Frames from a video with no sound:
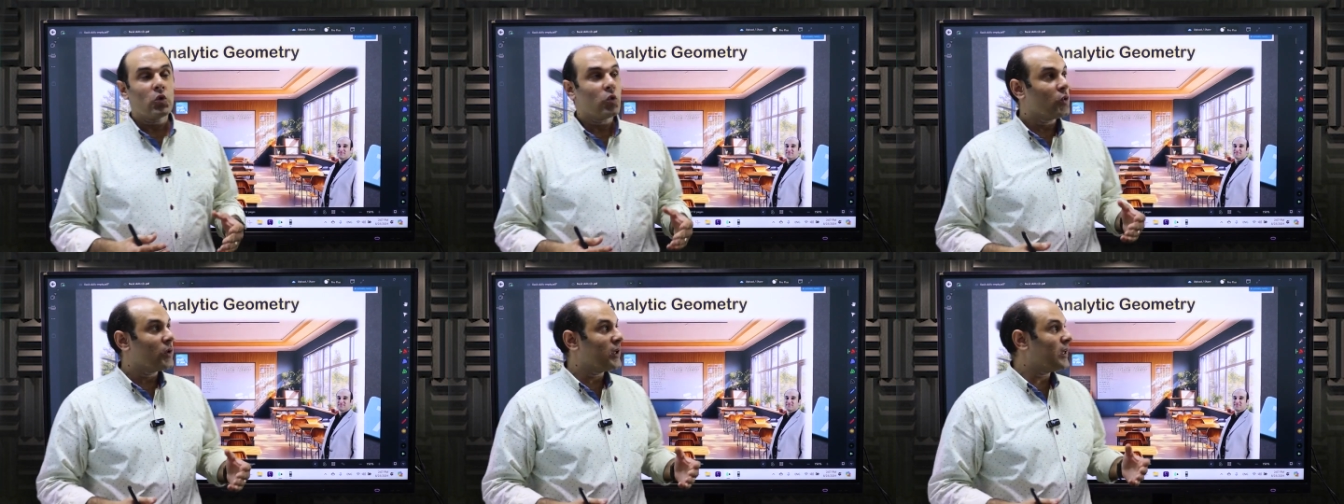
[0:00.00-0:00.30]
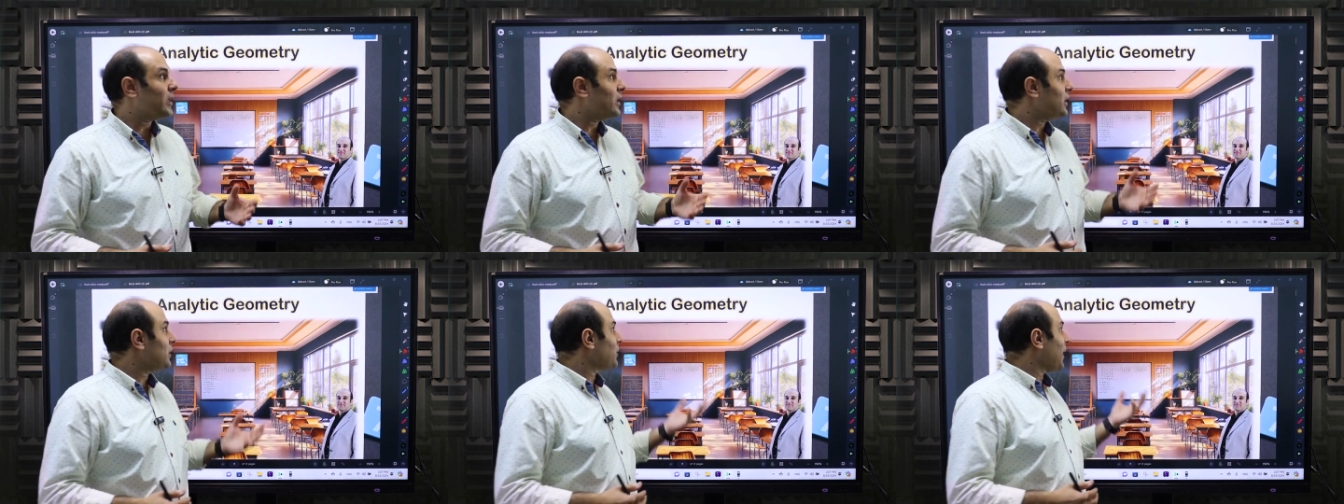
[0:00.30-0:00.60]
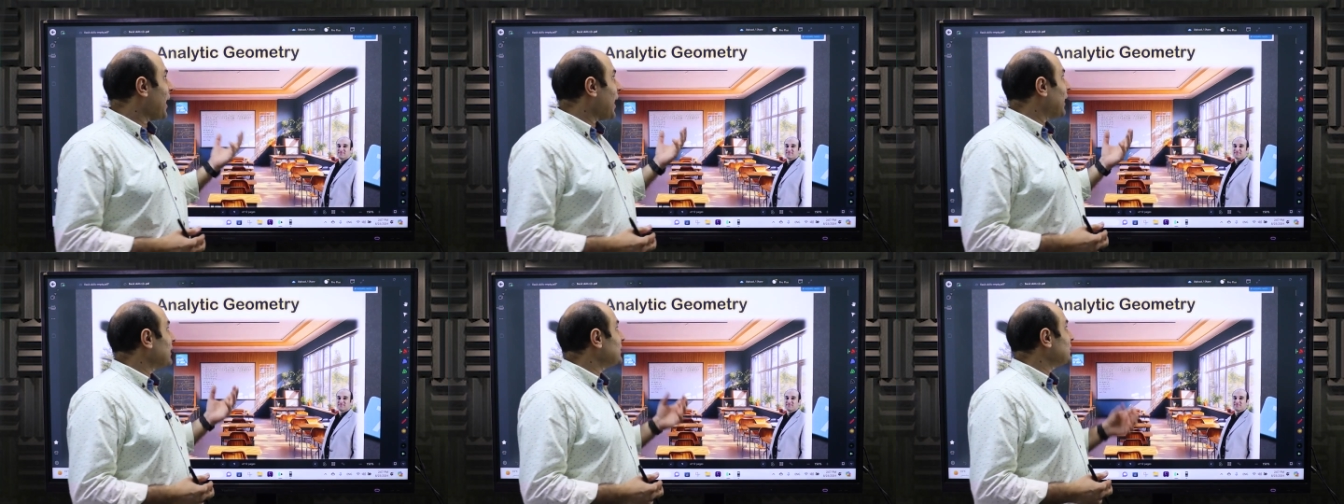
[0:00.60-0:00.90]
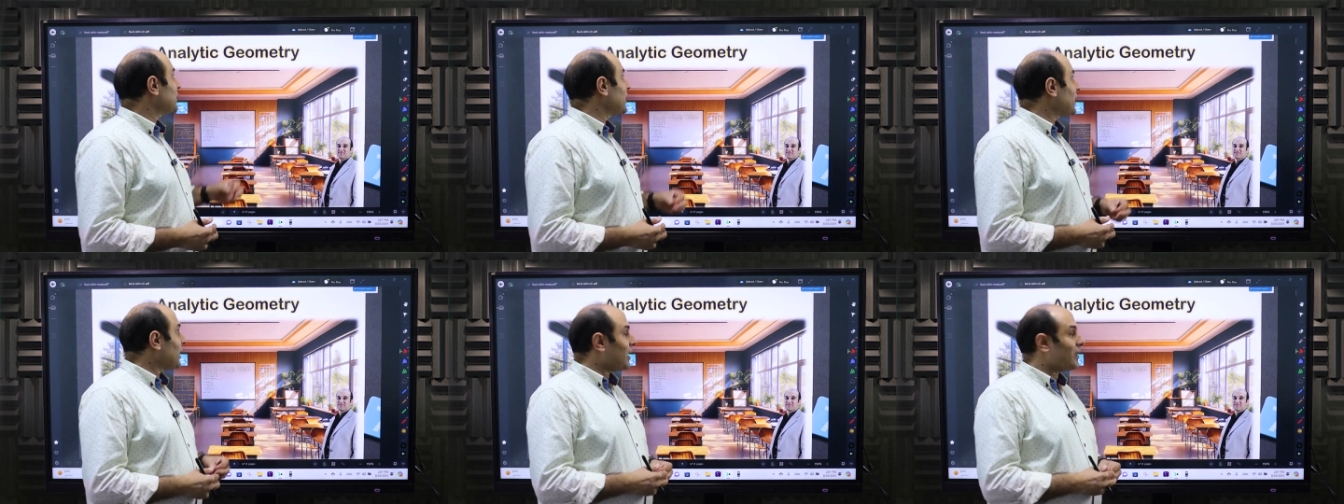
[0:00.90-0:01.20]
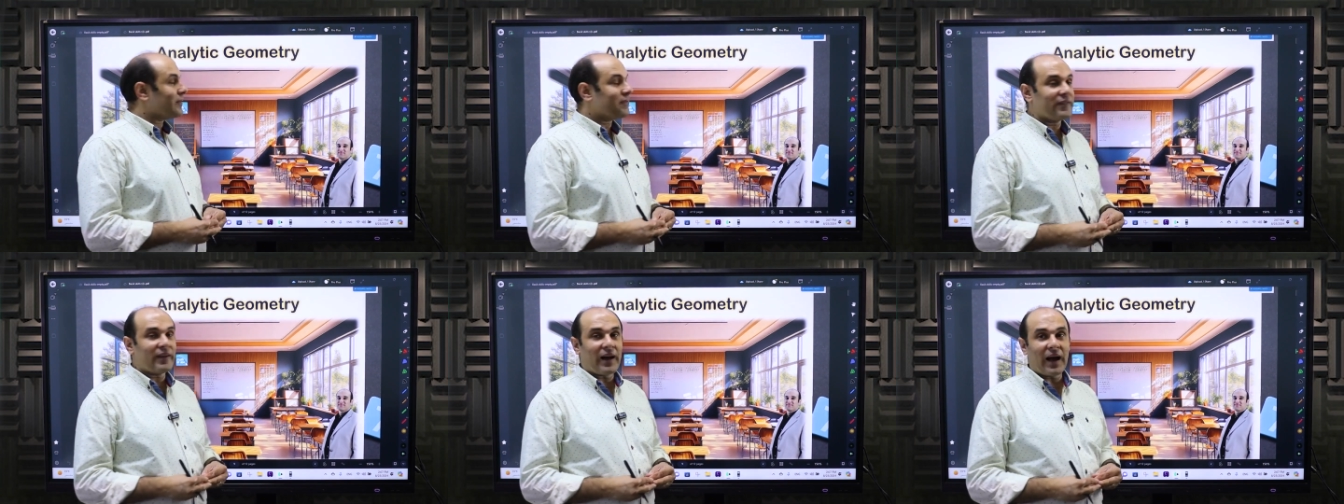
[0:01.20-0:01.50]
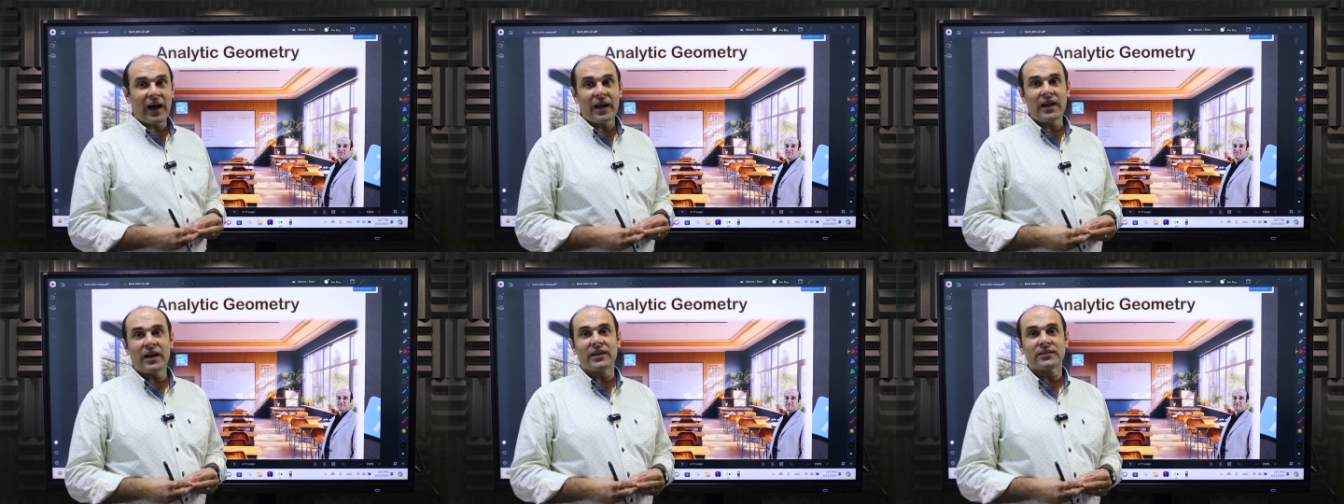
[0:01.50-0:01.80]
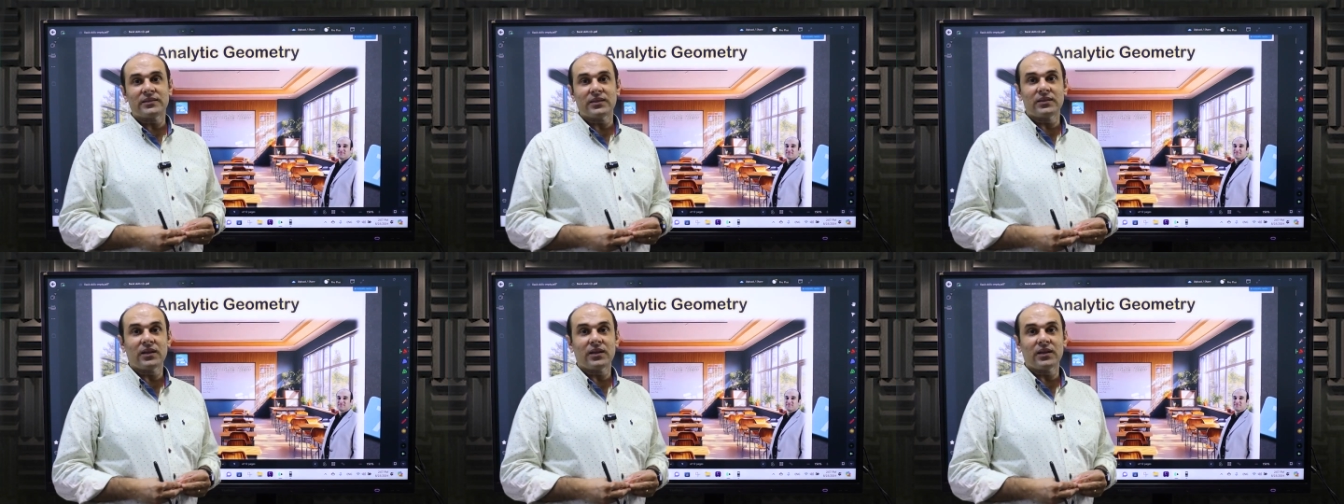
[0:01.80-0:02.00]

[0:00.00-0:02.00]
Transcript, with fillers: ومعادنا في حلقه